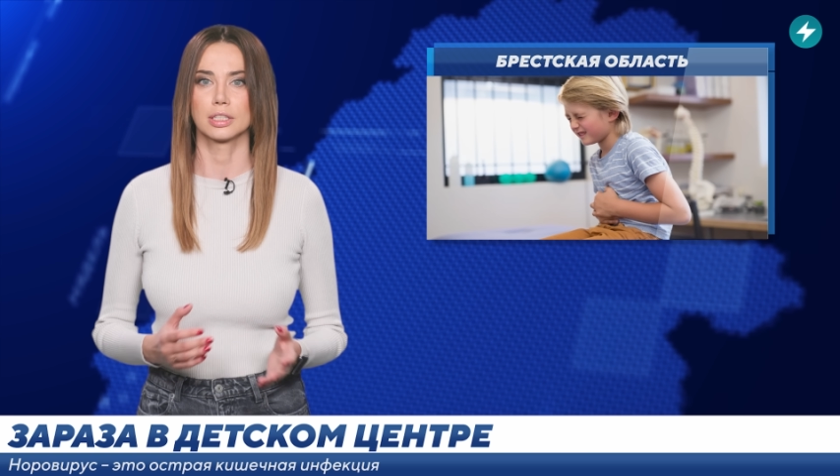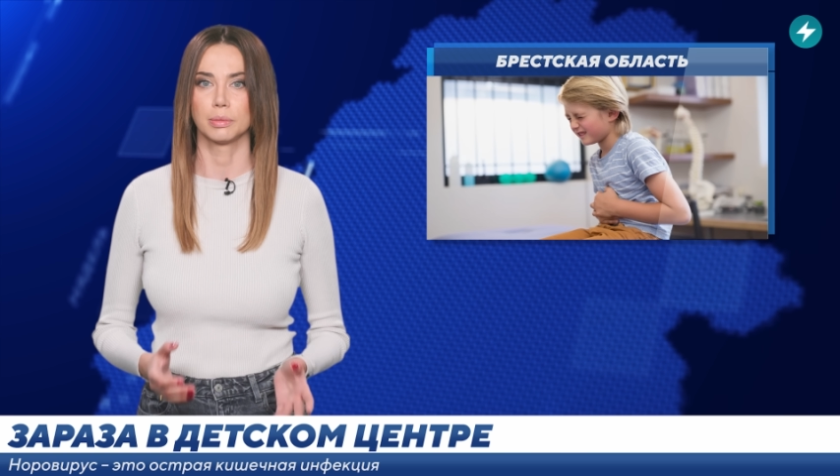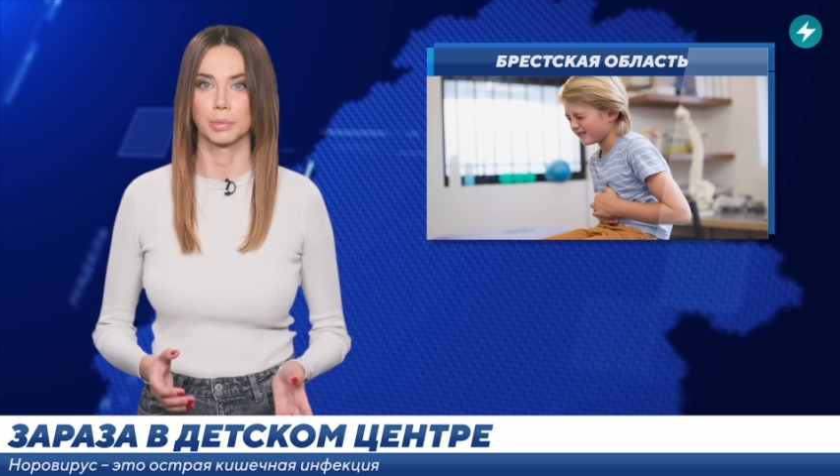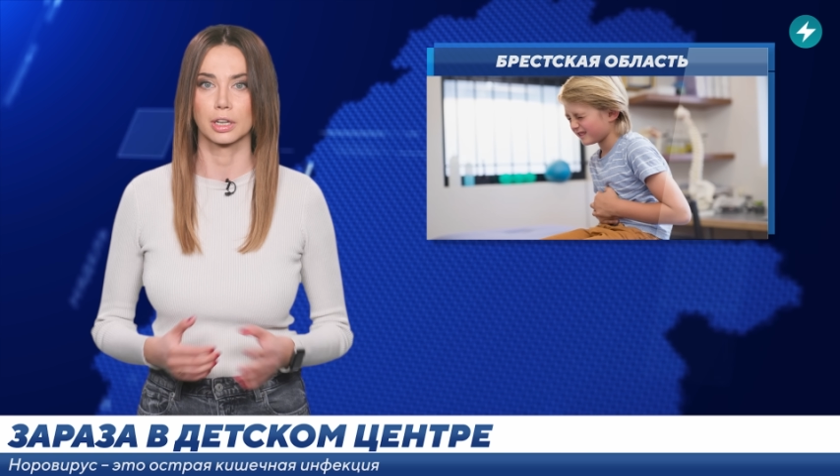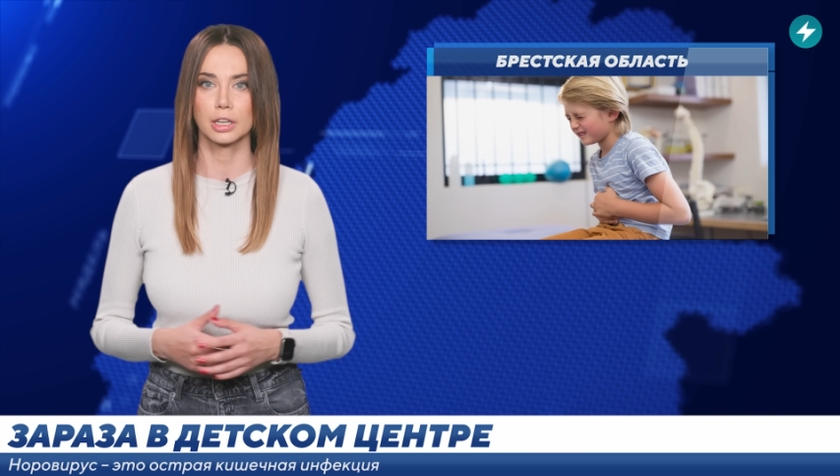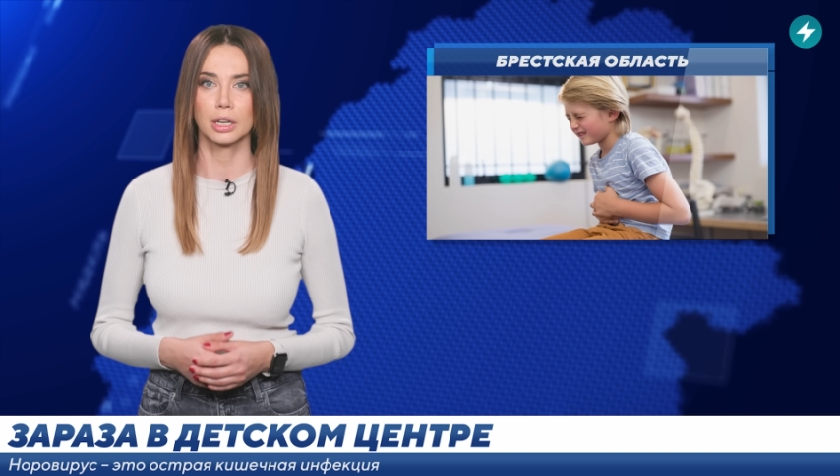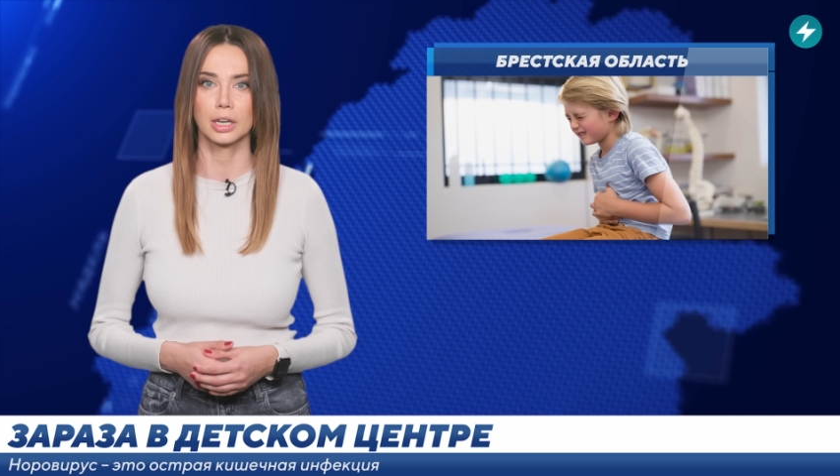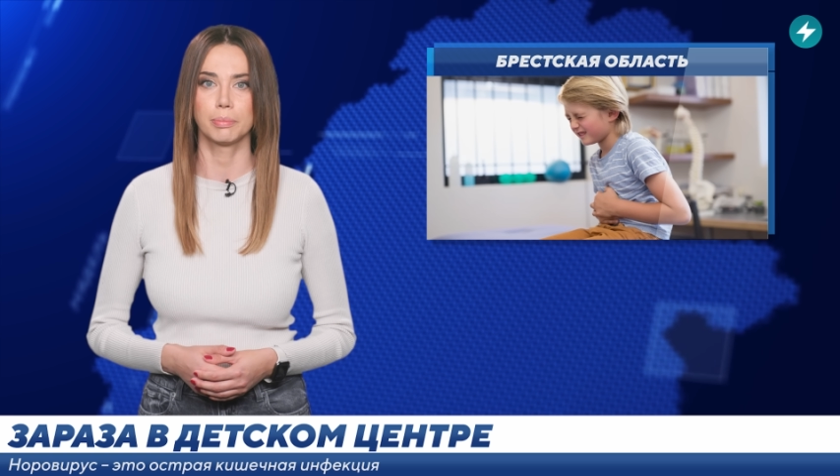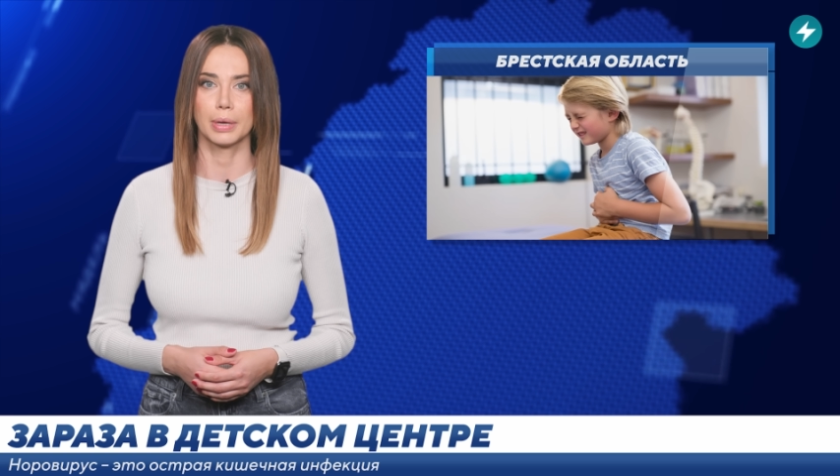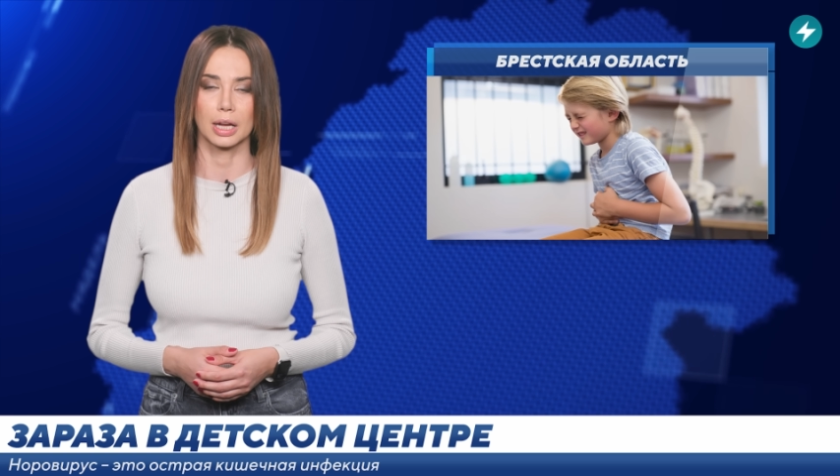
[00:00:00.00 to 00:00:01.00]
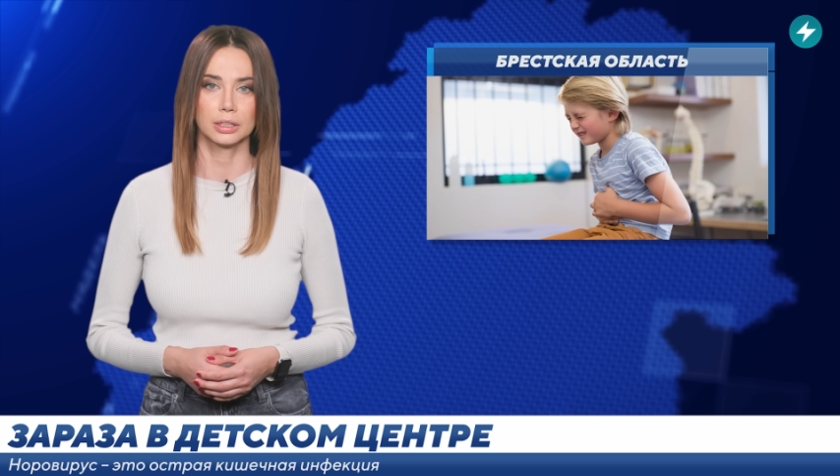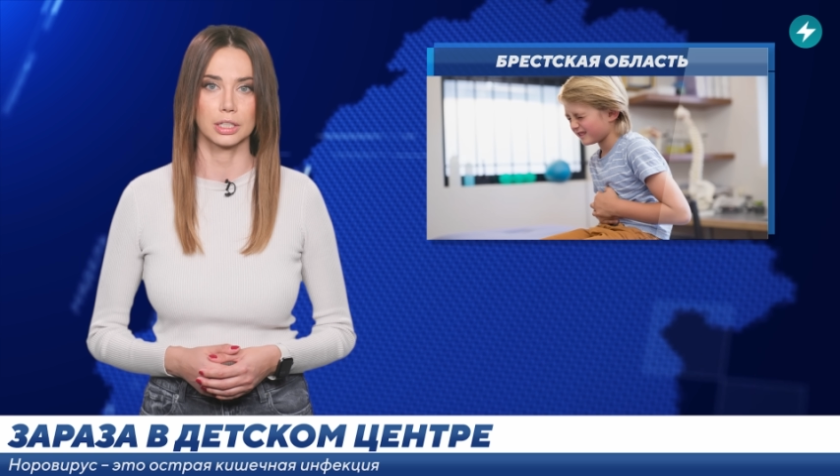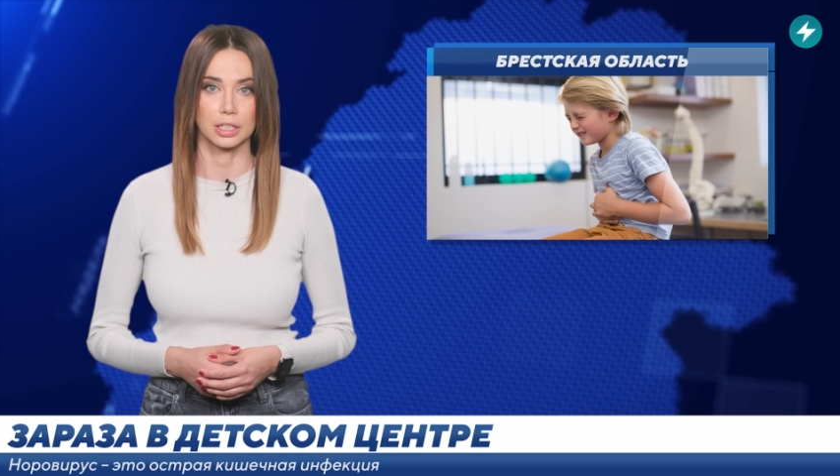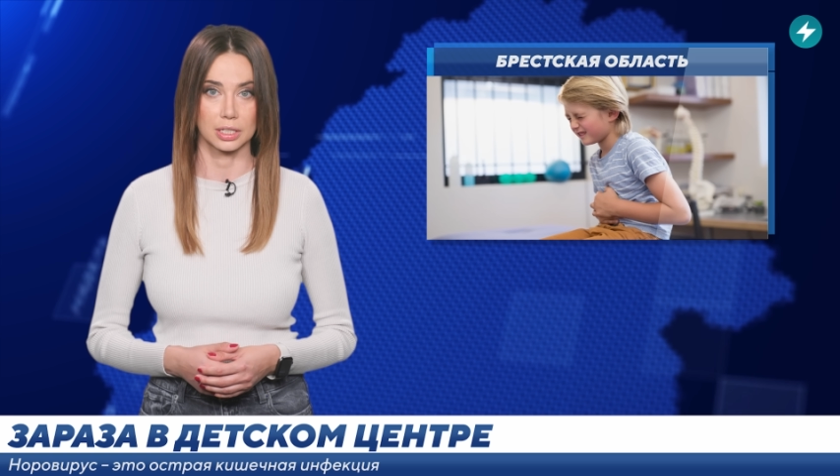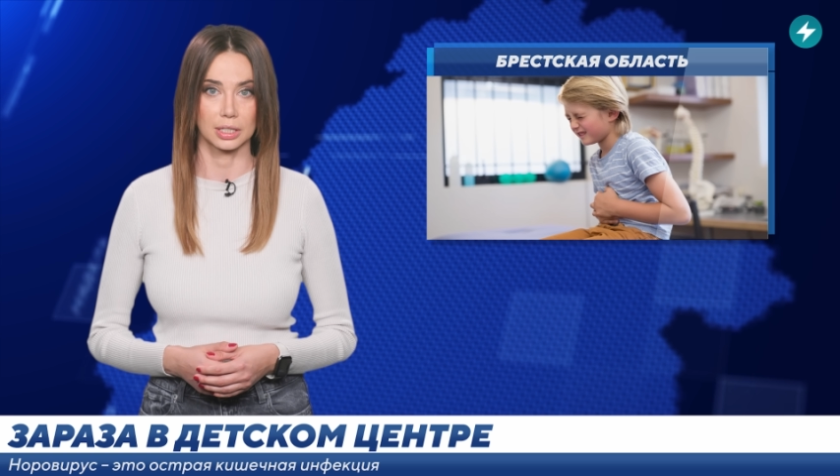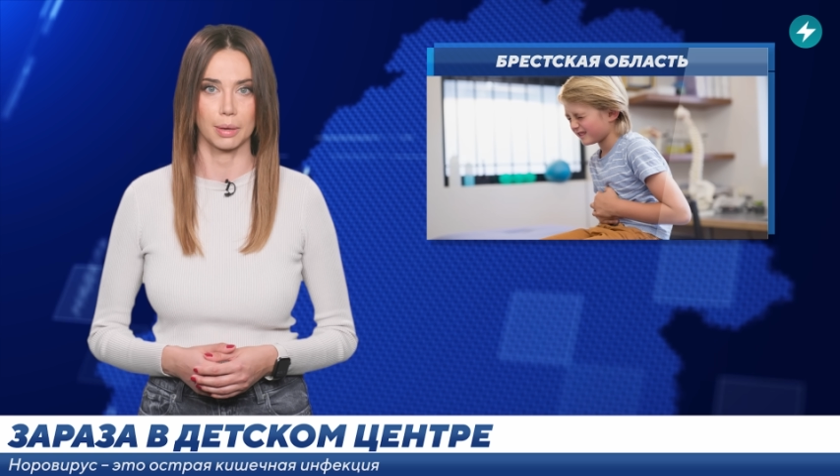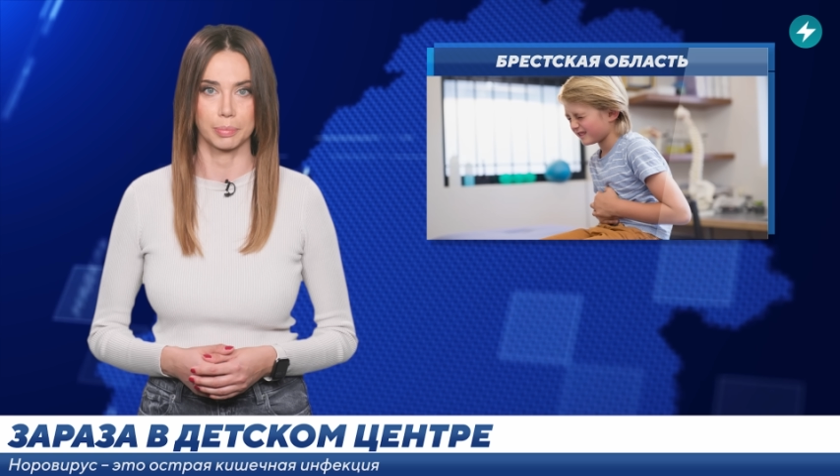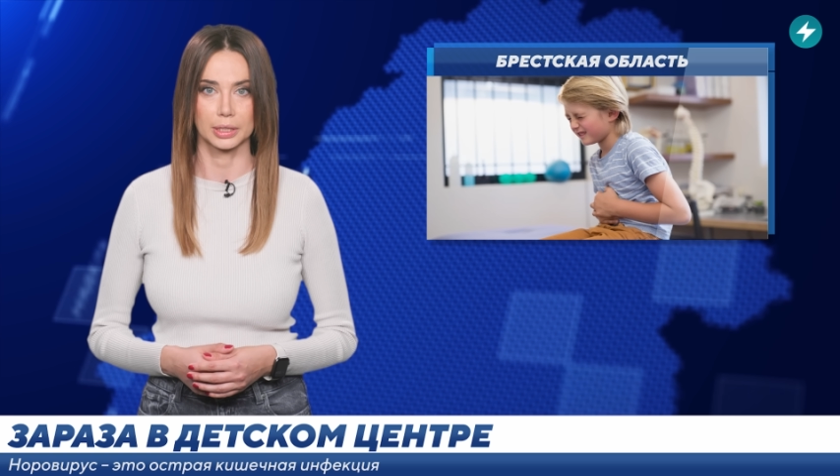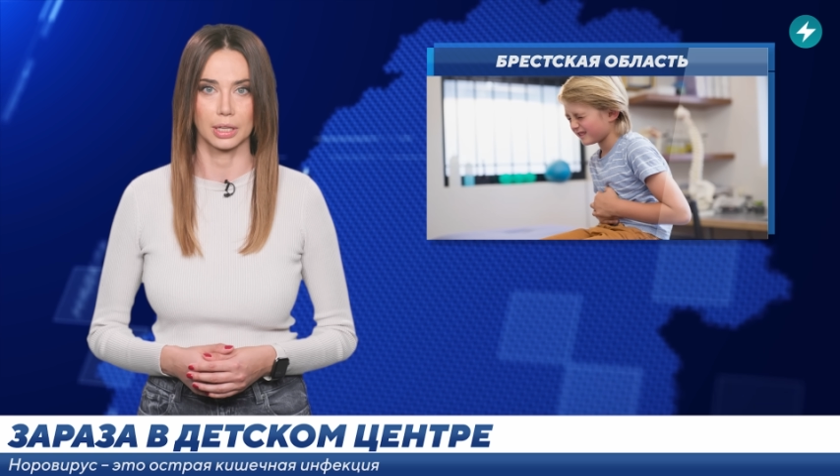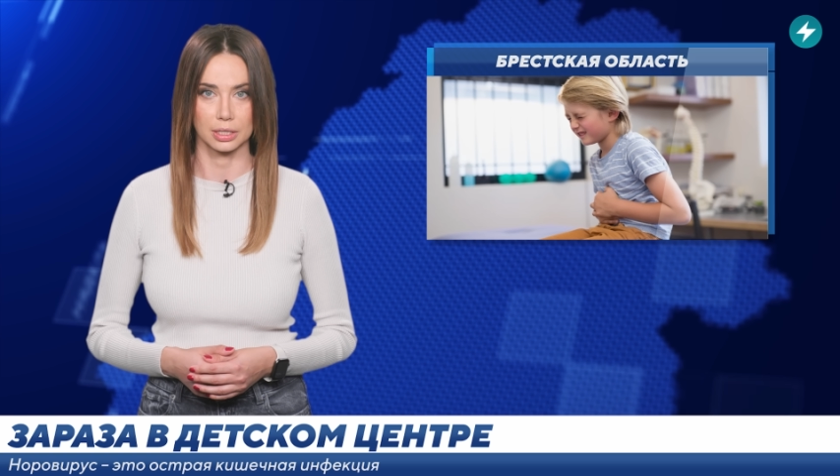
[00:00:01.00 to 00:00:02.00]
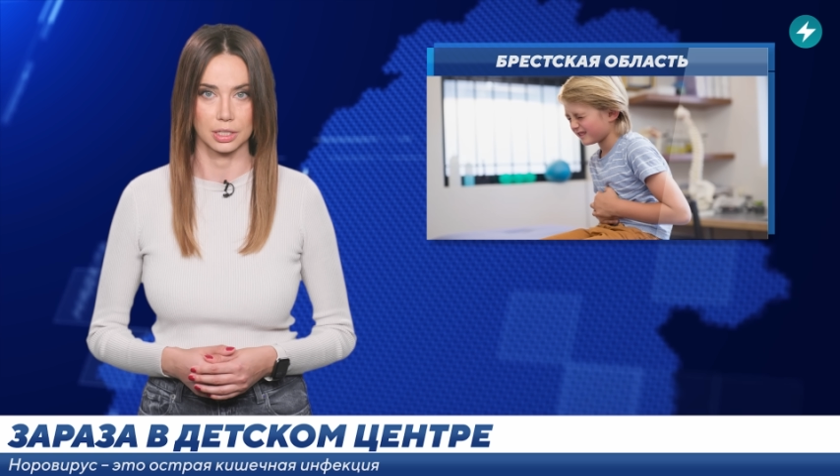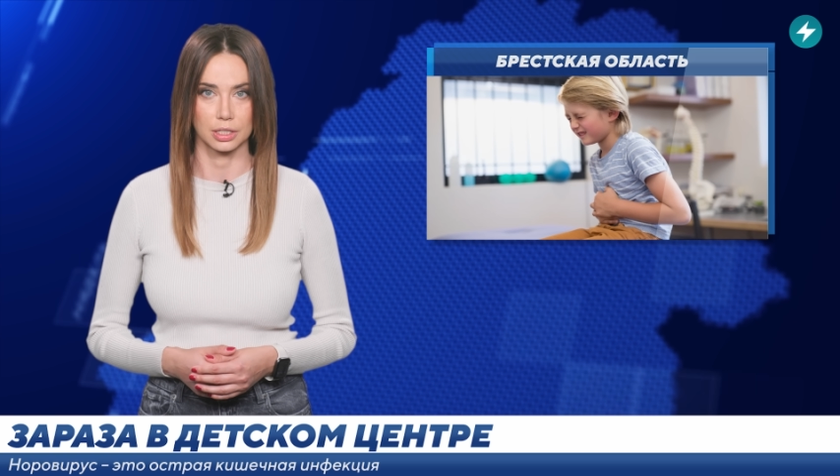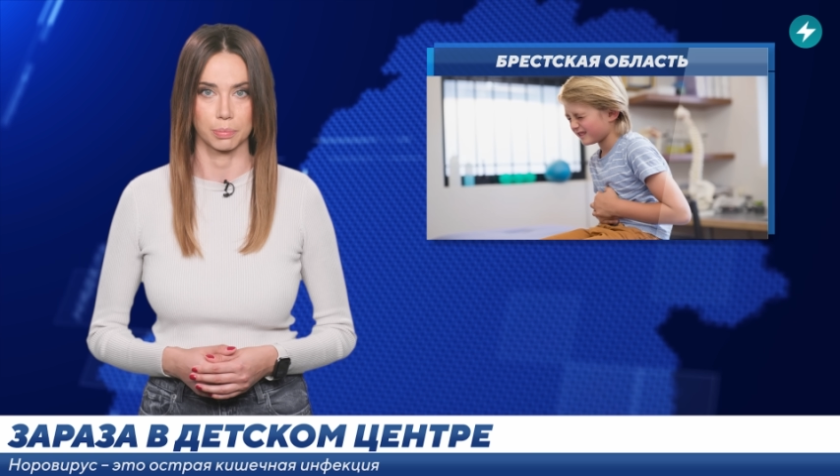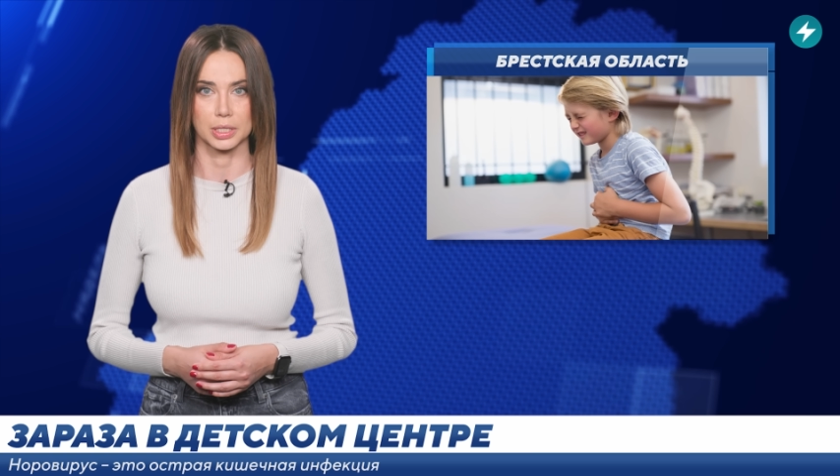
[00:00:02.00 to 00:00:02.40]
семерых ребят и 115